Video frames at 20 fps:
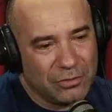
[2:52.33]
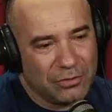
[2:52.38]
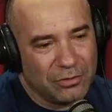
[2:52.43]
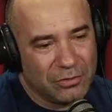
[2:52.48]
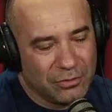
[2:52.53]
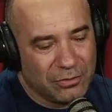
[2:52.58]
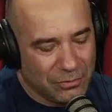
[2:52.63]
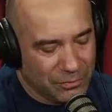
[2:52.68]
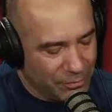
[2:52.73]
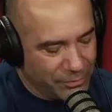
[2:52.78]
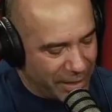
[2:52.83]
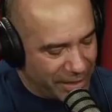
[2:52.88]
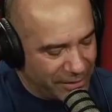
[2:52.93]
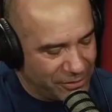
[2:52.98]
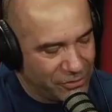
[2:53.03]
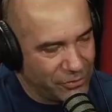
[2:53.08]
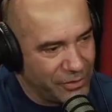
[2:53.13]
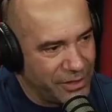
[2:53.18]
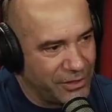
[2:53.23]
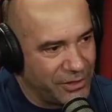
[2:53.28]
com um bite
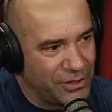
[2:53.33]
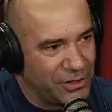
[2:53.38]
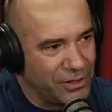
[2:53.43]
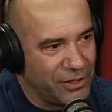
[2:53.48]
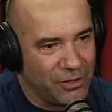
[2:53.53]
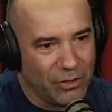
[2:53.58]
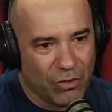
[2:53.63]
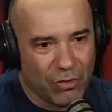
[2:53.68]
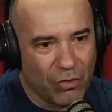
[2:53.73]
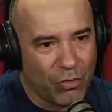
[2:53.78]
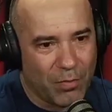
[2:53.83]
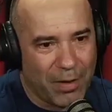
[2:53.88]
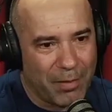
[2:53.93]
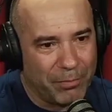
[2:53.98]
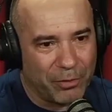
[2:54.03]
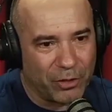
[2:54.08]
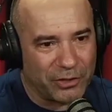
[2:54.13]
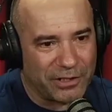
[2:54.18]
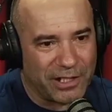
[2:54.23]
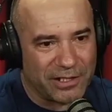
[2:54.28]
switch ou com uma
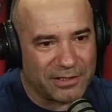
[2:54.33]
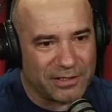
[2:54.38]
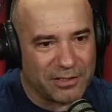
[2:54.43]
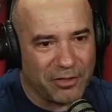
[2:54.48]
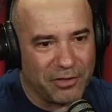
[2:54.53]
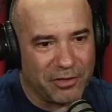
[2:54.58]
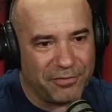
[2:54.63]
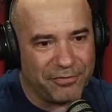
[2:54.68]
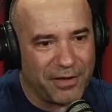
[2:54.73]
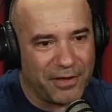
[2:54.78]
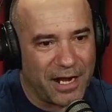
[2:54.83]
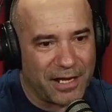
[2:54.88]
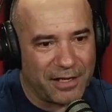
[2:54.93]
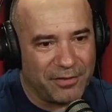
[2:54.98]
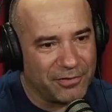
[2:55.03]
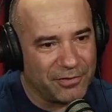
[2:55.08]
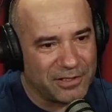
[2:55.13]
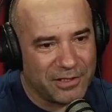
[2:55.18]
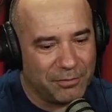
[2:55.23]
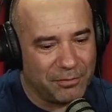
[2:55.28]
proteção e falar que
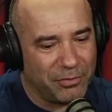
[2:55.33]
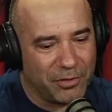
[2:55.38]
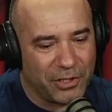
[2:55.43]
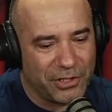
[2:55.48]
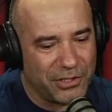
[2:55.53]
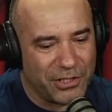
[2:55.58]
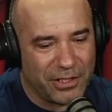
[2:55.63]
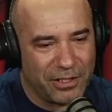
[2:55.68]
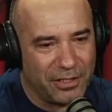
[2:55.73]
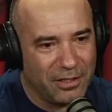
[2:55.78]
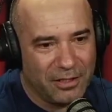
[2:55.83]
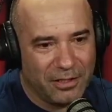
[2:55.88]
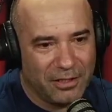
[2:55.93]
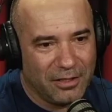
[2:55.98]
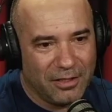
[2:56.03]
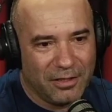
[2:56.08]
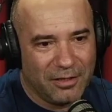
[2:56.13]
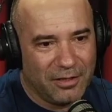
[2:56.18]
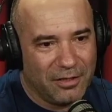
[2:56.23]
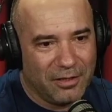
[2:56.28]
você pode
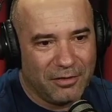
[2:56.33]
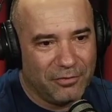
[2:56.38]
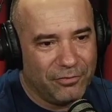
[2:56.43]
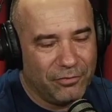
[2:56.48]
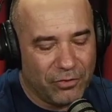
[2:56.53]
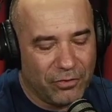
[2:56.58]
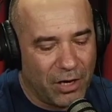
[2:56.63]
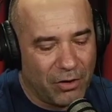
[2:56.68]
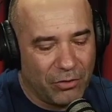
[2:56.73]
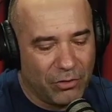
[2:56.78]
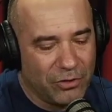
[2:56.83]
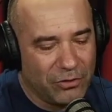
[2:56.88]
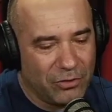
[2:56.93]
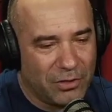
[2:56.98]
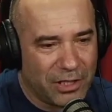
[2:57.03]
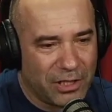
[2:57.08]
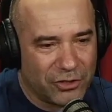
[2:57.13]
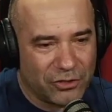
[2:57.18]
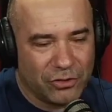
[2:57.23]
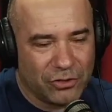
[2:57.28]
furar o olho do
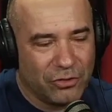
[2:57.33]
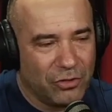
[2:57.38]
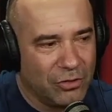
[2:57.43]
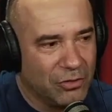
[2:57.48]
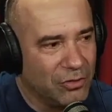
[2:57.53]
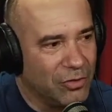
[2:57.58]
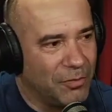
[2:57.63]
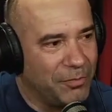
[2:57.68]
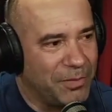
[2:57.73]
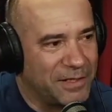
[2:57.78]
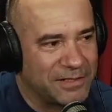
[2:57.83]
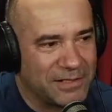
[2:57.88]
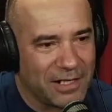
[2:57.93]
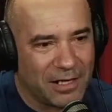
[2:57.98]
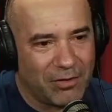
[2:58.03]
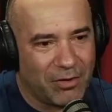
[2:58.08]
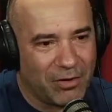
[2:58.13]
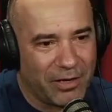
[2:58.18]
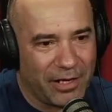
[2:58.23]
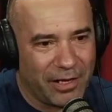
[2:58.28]
cachorro ou passar
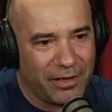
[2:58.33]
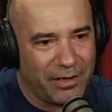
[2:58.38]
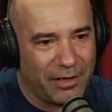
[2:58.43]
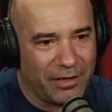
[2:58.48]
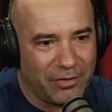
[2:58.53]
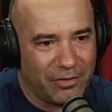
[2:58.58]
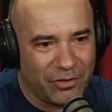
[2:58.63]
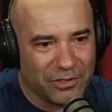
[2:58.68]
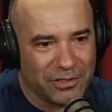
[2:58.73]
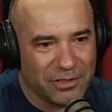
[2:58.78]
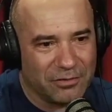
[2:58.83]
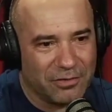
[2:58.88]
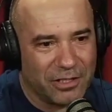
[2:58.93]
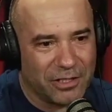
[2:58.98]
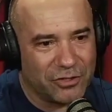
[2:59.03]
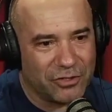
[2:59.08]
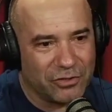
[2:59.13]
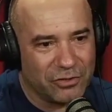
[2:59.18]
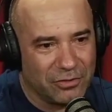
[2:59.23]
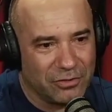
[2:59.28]
qualquer coisa no
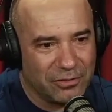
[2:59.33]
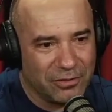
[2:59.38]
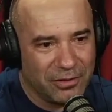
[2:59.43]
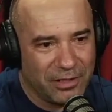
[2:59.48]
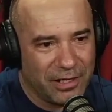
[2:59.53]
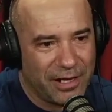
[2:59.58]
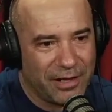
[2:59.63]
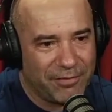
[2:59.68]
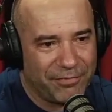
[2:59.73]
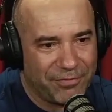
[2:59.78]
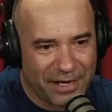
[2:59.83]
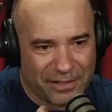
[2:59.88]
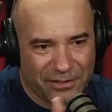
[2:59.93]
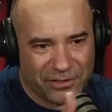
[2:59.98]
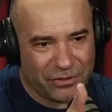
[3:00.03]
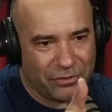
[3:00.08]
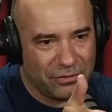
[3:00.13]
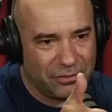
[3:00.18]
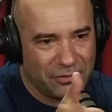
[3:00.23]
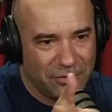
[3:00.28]
cachorro é
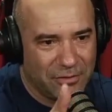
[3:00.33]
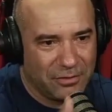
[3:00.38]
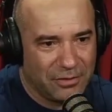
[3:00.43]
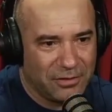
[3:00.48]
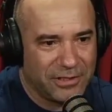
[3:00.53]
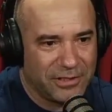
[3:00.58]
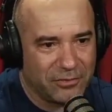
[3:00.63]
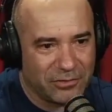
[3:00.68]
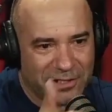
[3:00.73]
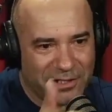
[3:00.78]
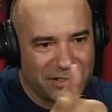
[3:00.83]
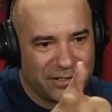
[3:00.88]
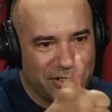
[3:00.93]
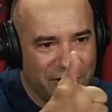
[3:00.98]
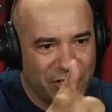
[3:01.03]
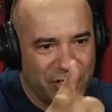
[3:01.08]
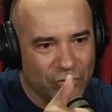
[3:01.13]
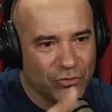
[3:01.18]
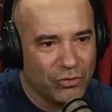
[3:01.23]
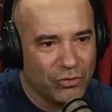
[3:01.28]
fácil. Você não tá sentindo